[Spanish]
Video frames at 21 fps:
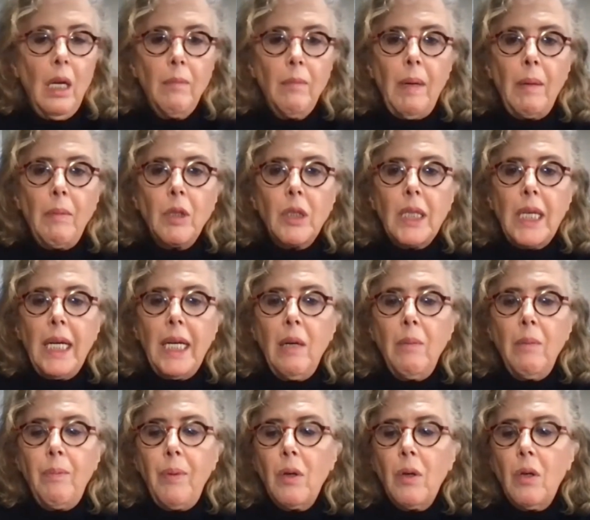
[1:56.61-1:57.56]
Vamos, quería
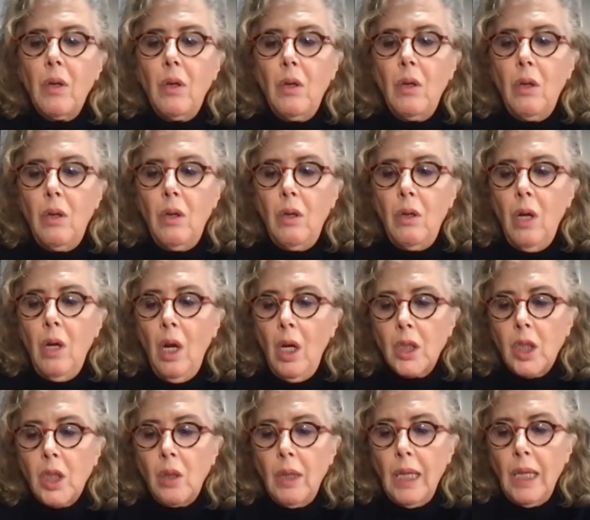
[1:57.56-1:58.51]
un poco,
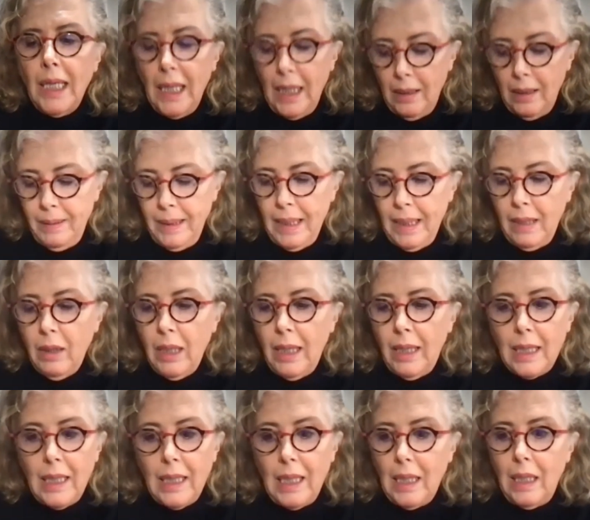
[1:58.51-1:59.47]
soy una gran admiradora
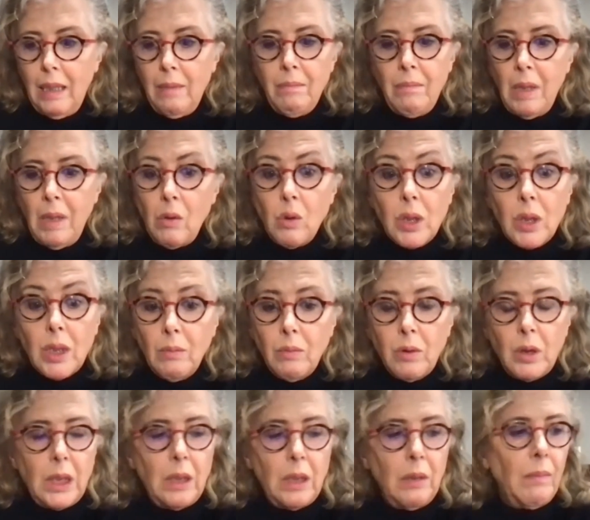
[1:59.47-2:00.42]
de Clarín, me gusta,
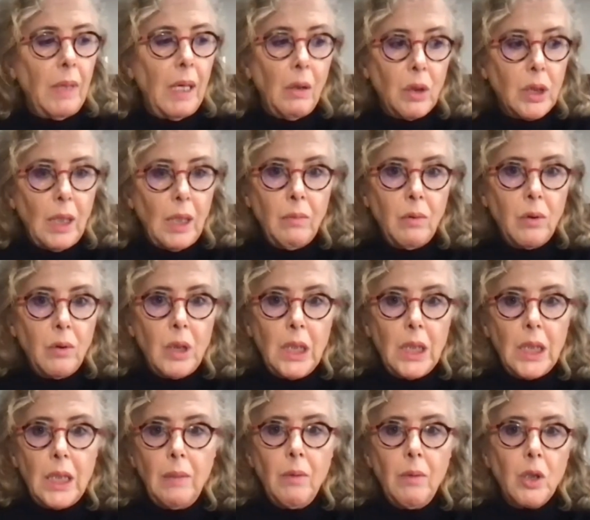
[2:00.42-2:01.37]
me gusta
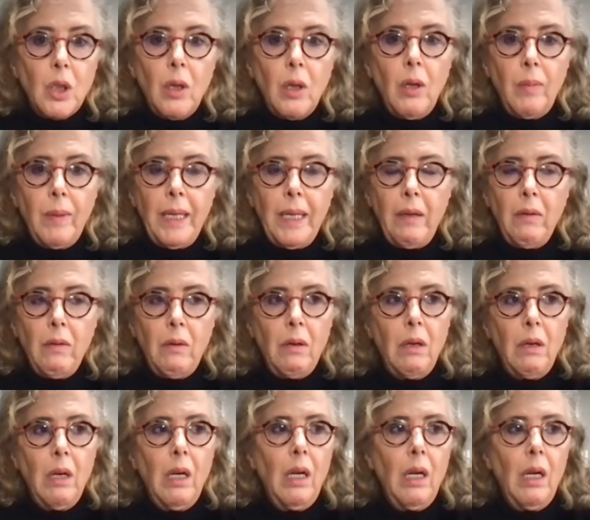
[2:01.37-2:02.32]
muchísimo, soy de
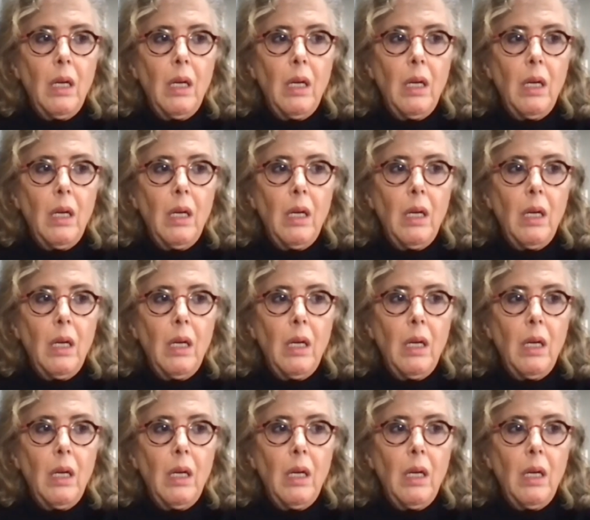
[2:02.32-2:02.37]
Oviedo